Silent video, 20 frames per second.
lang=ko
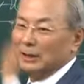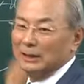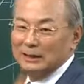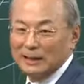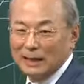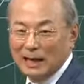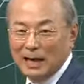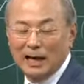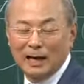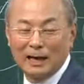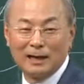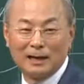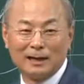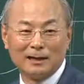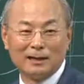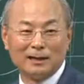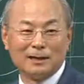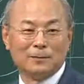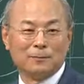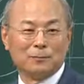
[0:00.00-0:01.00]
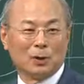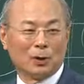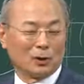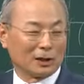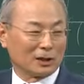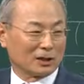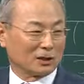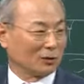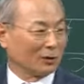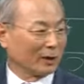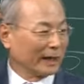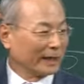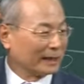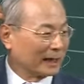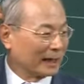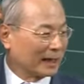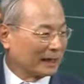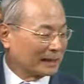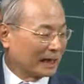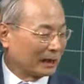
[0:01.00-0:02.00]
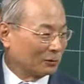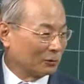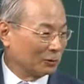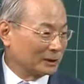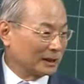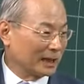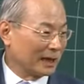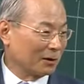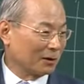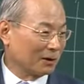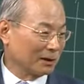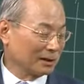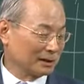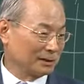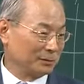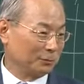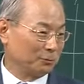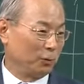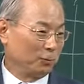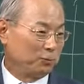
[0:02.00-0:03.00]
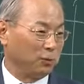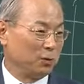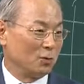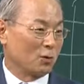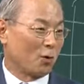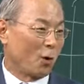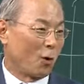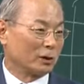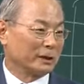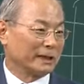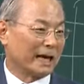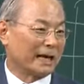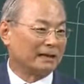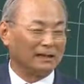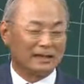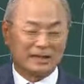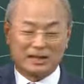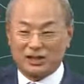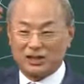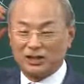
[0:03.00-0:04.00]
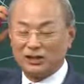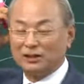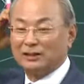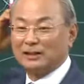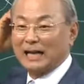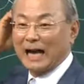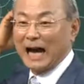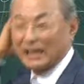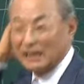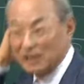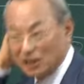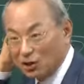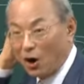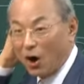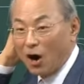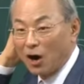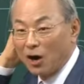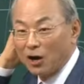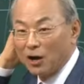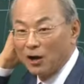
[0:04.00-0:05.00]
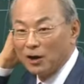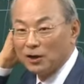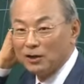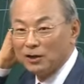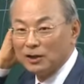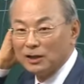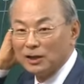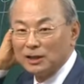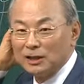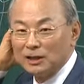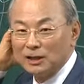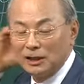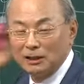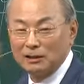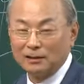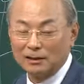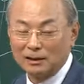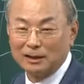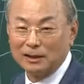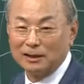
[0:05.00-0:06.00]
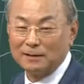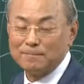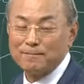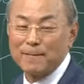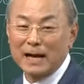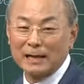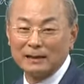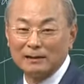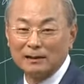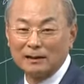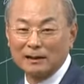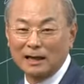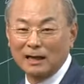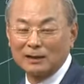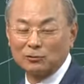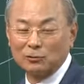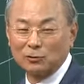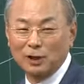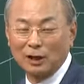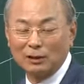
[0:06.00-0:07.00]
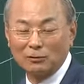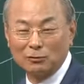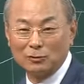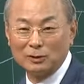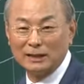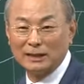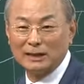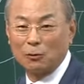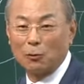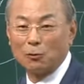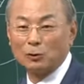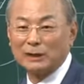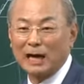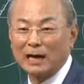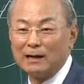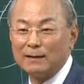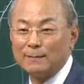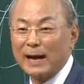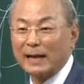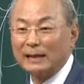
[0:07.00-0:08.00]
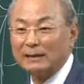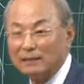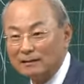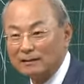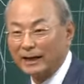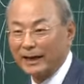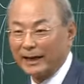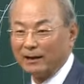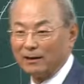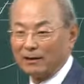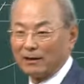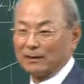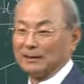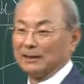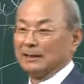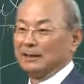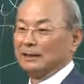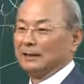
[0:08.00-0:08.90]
이제 머릿속에다가 자동차 부품 공장을 지어가지고 이거를 만들어가지고 결국은 이 공장을 만든 거예요.